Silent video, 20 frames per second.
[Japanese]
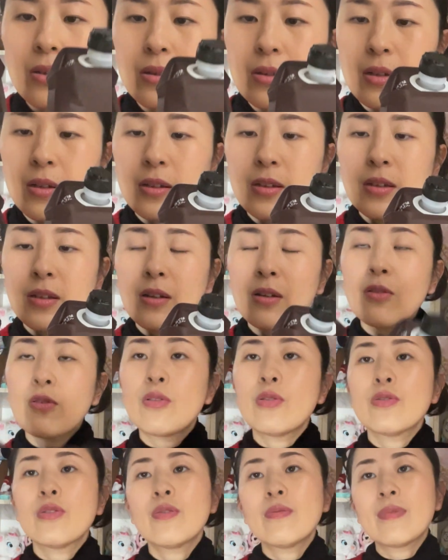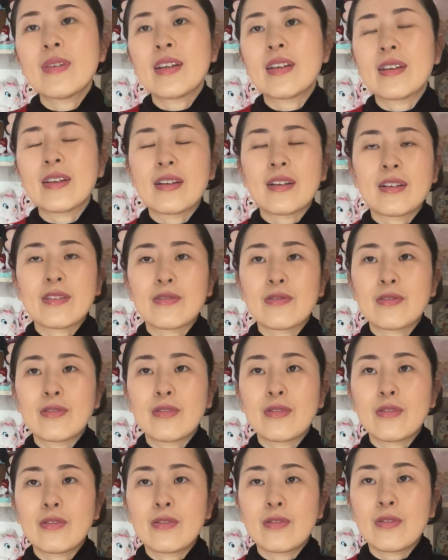でこの前あのー、
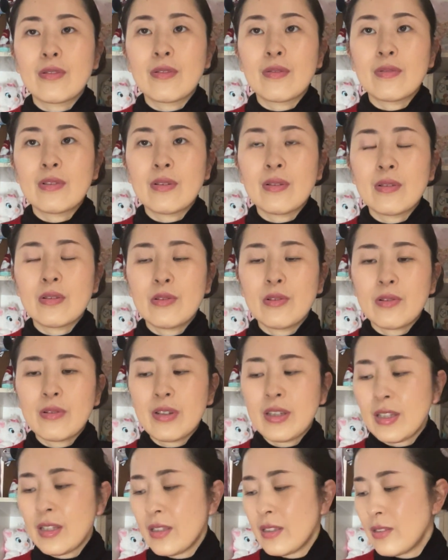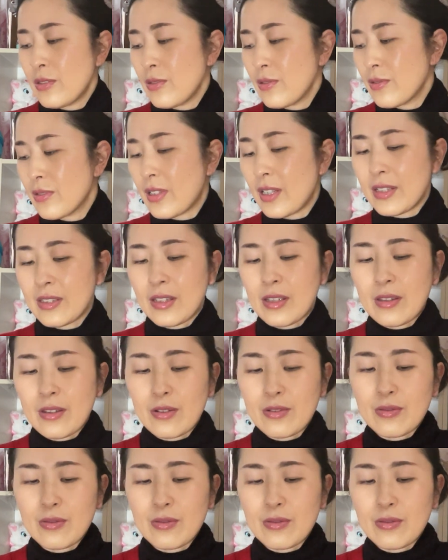良品週間にな